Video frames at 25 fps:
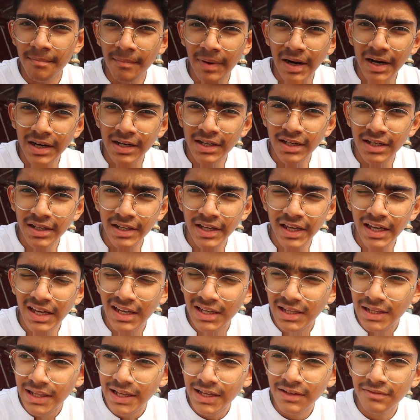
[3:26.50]
बट
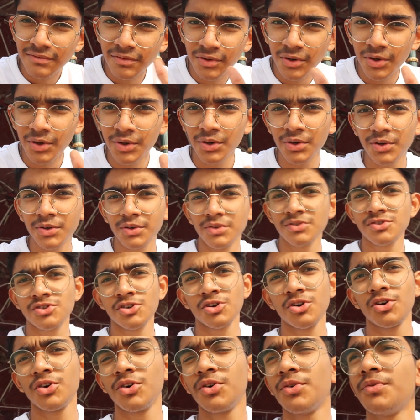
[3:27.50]
ये लाइक वो
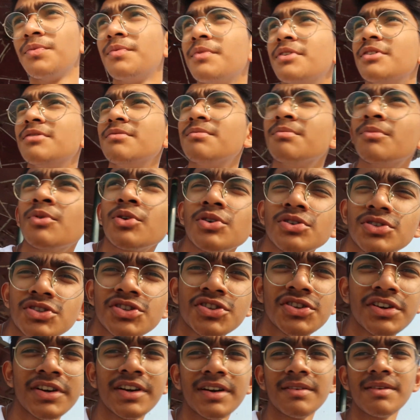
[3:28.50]
जो
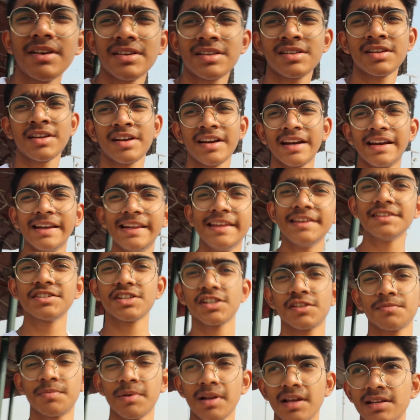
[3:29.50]
मोस्ट ऐसे
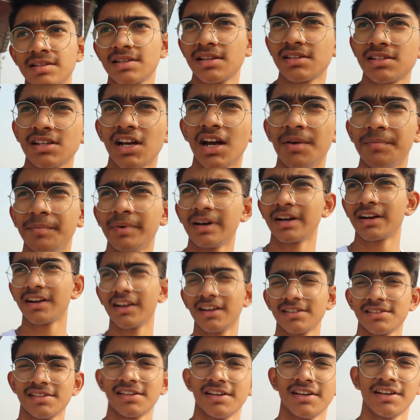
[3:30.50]
रिलीजियस प्लेसेस जहाँ पर
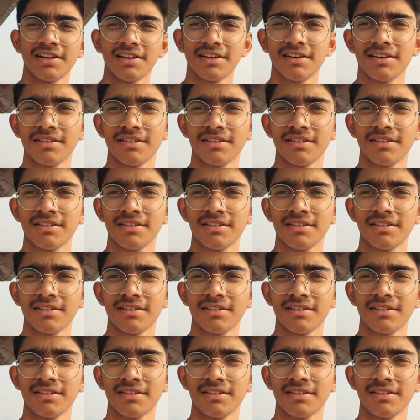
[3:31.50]
ऐसे